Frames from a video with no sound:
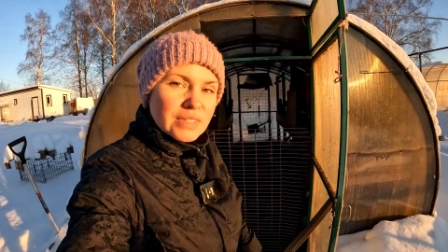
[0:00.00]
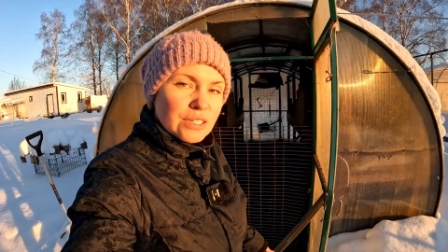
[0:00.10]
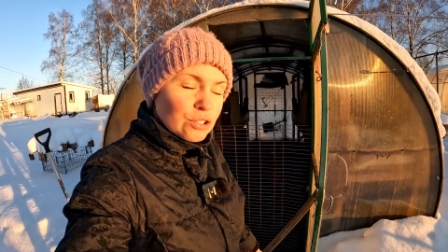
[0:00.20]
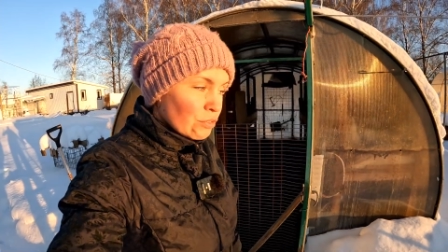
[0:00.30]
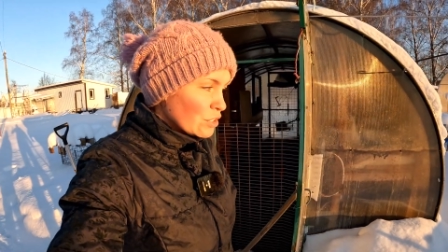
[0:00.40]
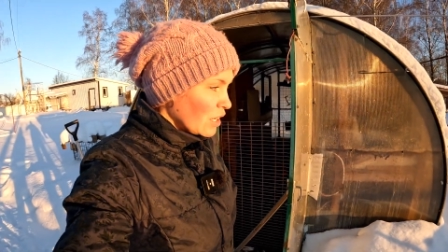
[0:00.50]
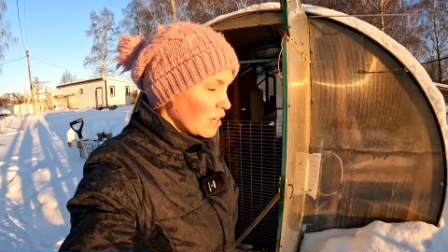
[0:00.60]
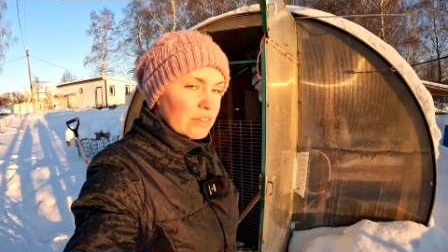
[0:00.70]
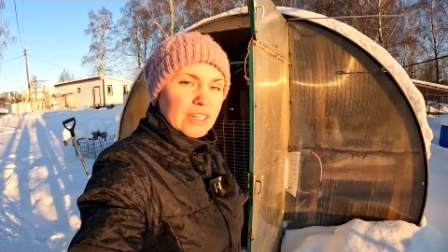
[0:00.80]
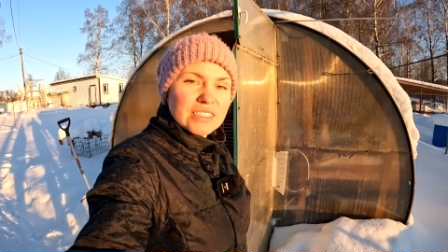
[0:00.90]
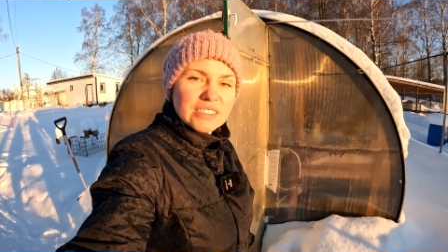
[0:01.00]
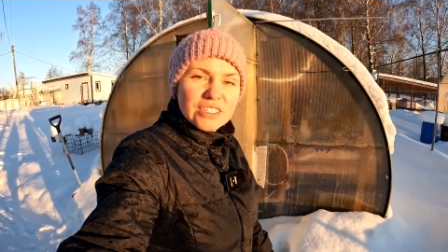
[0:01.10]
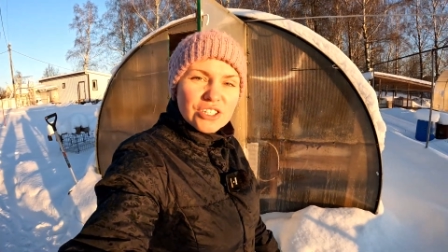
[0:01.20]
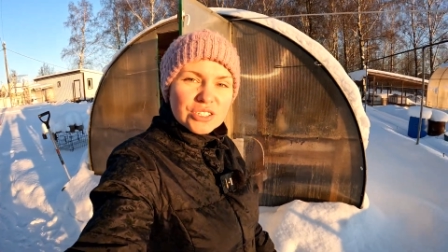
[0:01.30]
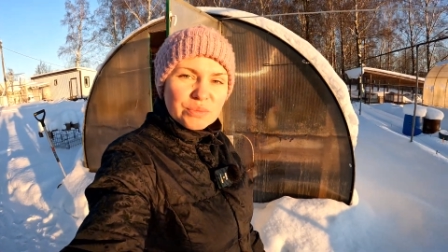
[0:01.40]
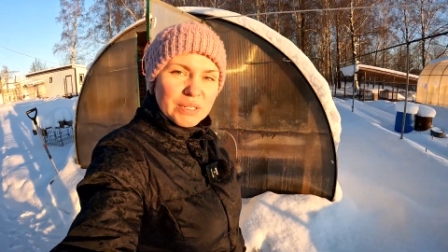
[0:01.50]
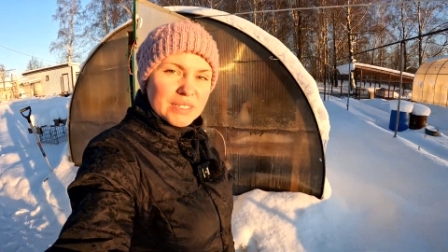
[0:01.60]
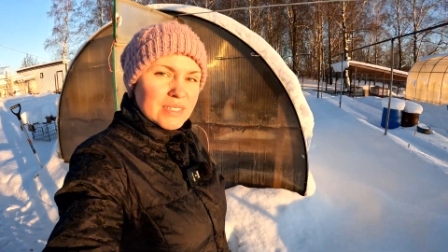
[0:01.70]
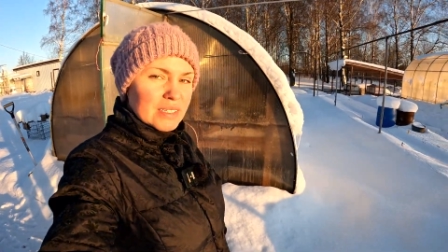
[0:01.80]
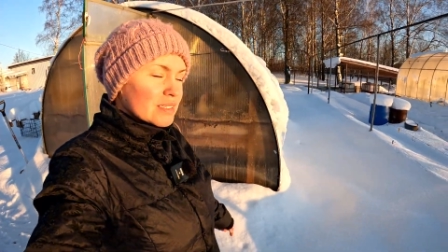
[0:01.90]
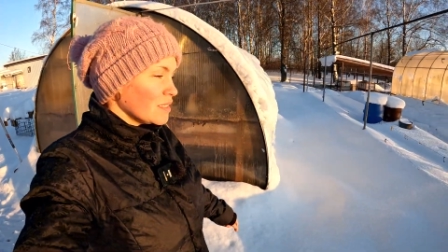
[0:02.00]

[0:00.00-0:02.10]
Ну, вот так выглядит наша теплица.